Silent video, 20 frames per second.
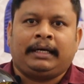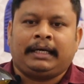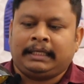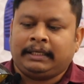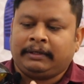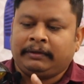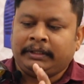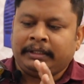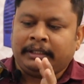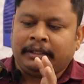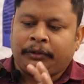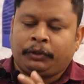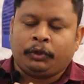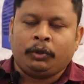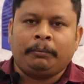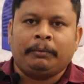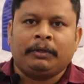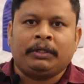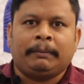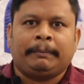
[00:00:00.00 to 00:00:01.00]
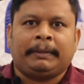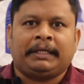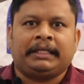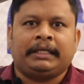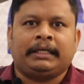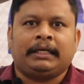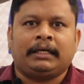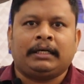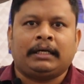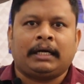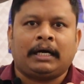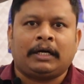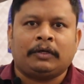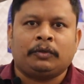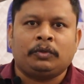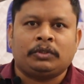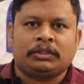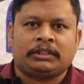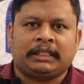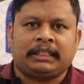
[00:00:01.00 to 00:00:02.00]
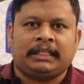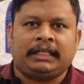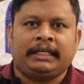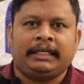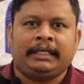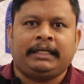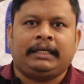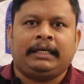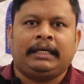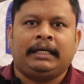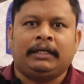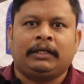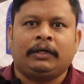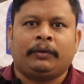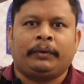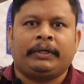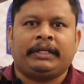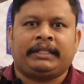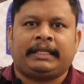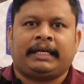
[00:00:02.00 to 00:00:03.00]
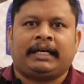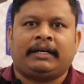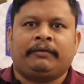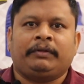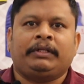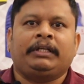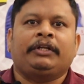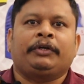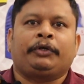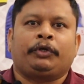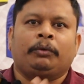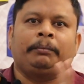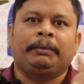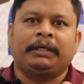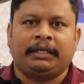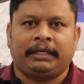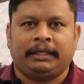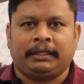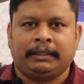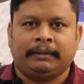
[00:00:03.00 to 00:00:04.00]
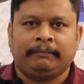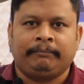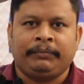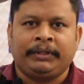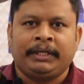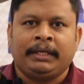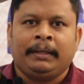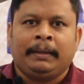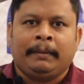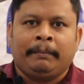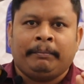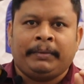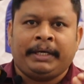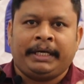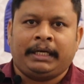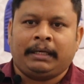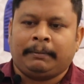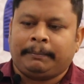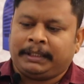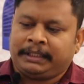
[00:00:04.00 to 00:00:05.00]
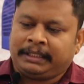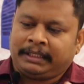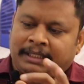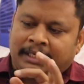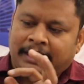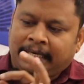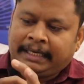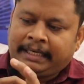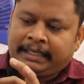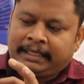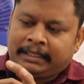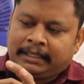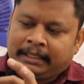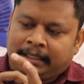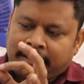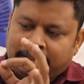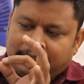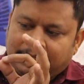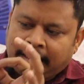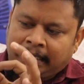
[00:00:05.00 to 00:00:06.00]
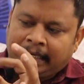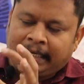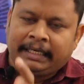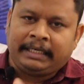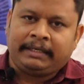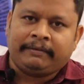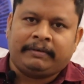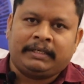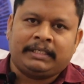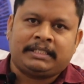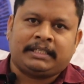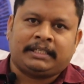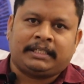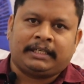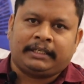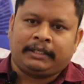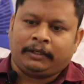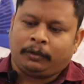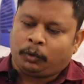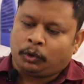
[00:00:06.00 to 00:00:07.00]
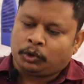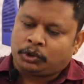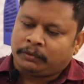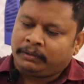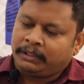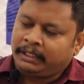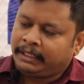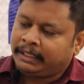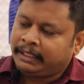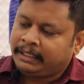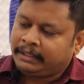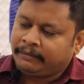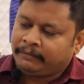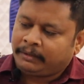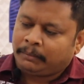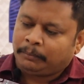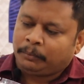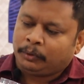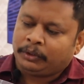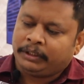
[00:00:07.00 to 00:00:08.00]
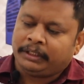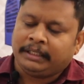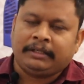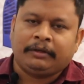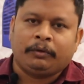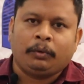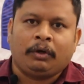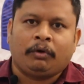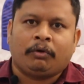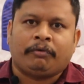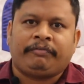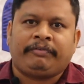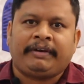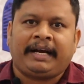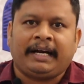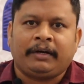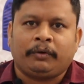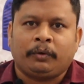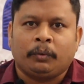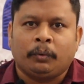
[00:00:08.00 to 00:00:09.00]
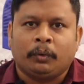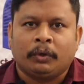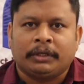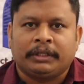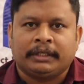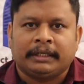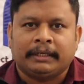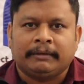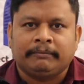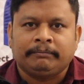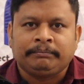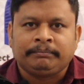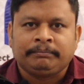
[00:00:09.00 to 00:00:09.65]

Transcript: அதாவது இந்த டியூப் வந்து பார்த்தீங்கன்னா நானூறு சதுரடி இழுக்கக்கூடிய திறன் வந்து இந்த டியூபுக்கு இருக்குங்க மெயினாக பார்த்தீங்கன்னா இந்த லைட்டு தான் இந்த லைட்டு வெளிச்சத்துக்கு கொசு வந்து கிட்ட வரும்போது இதுக்குள்ளே ஒரு ஃபேன் ஒன்று ஓடுதுங்க